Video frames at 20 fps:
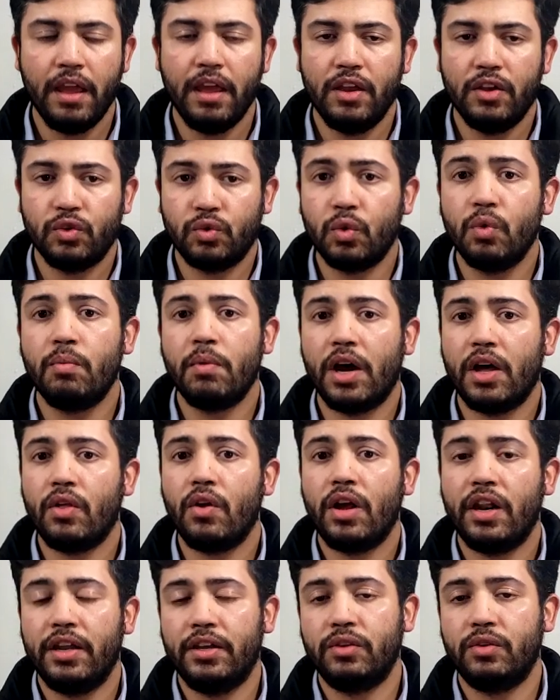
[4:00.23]
Sumado
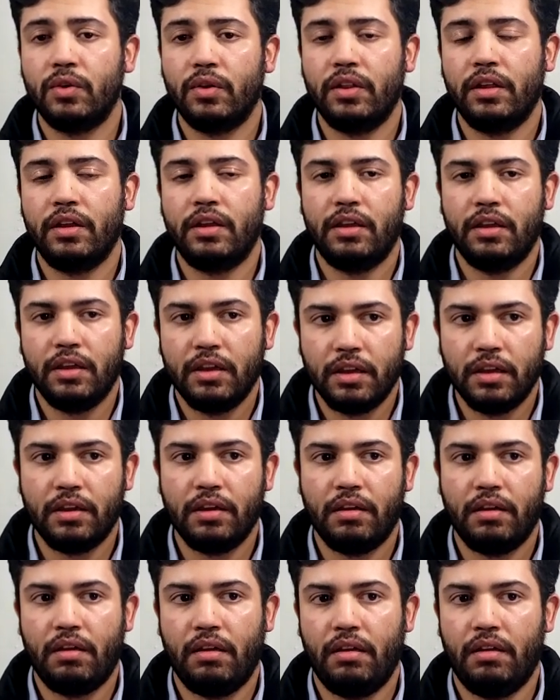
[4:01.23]
al hecho de que
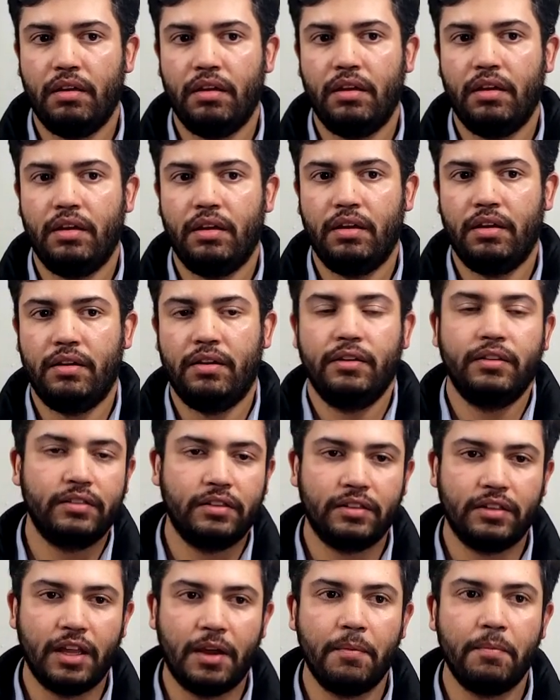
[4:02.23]
eh,
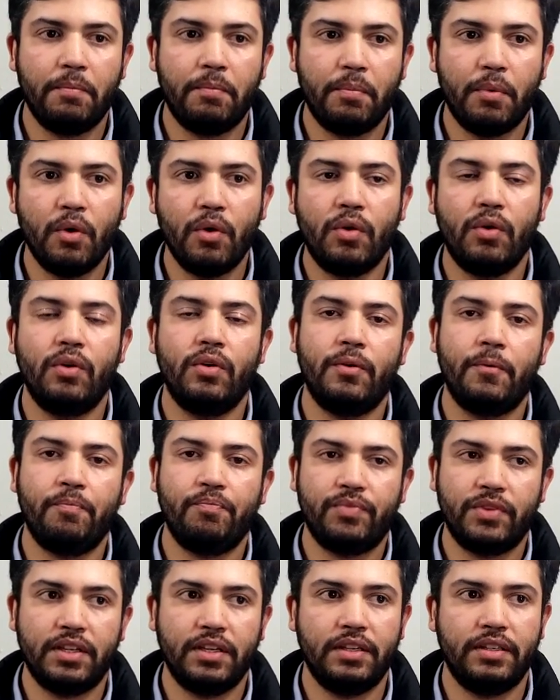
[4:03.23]
tampoco
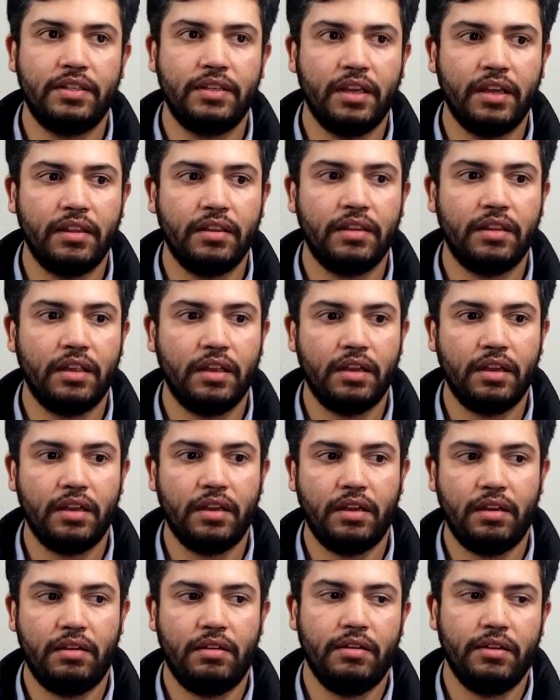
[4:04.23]
se
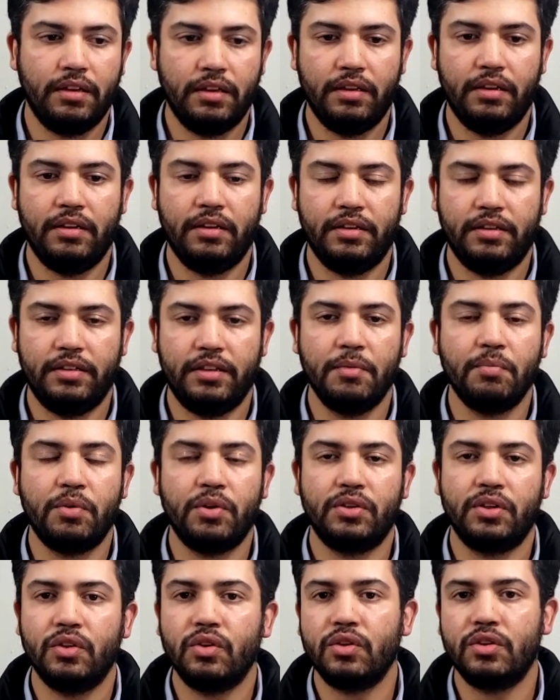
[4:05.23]
siente
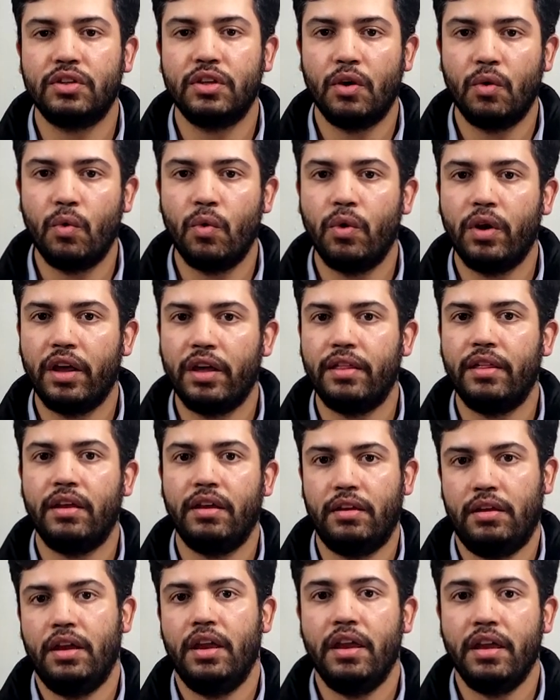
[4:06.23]
100% eh, segura
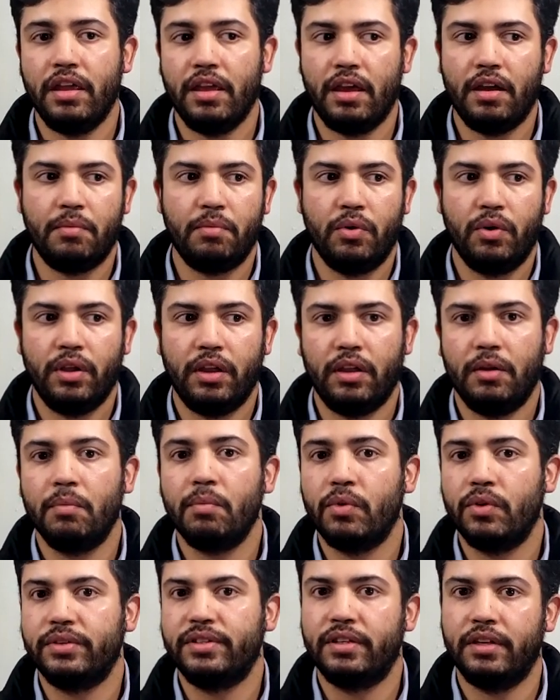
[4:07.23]
de ella, por
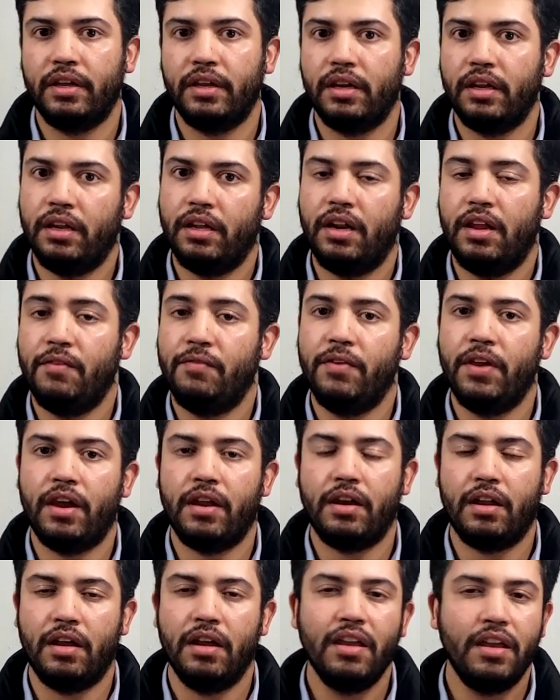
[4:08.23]
ejemplo, ser eh,
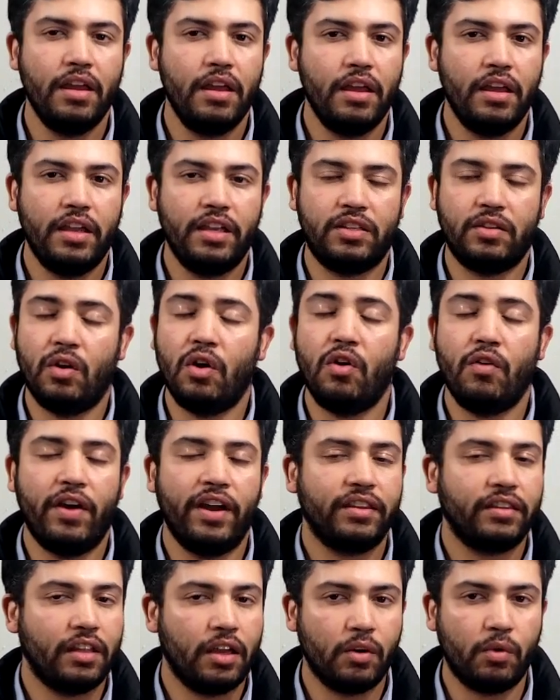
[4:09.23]
lesbiana, y se lo va a
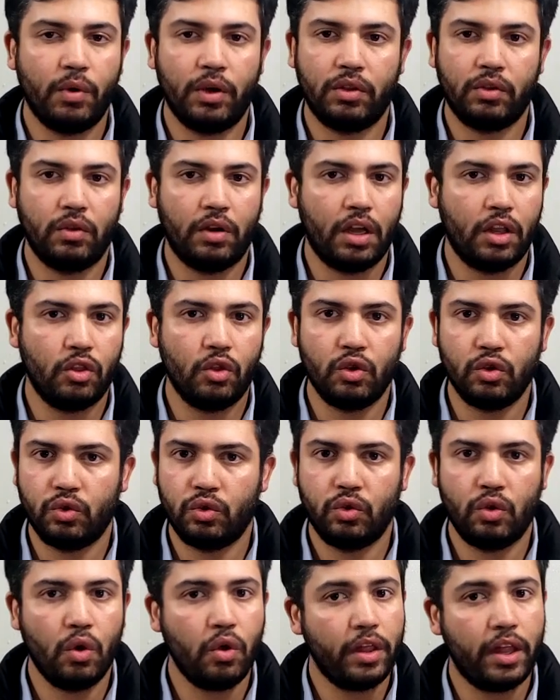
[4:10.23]
estar cuestionando
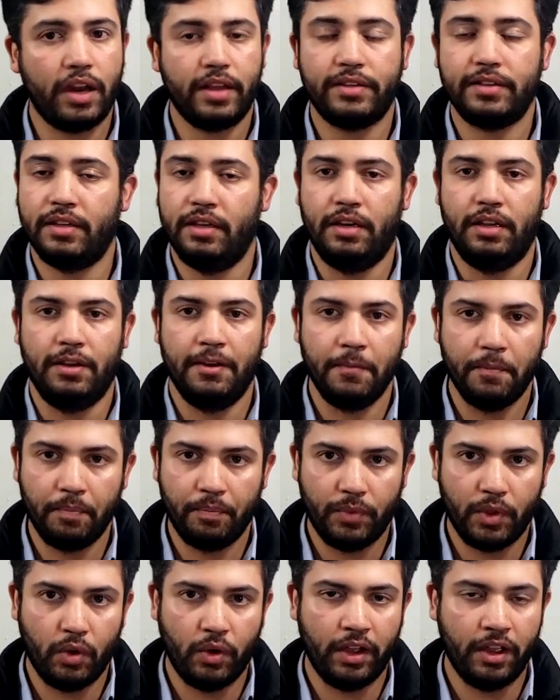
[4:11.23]
toda la serie,
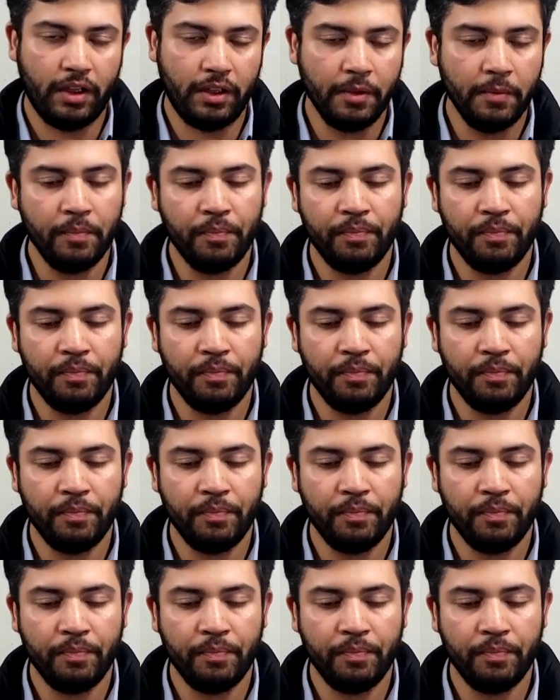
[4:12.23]
¿ok?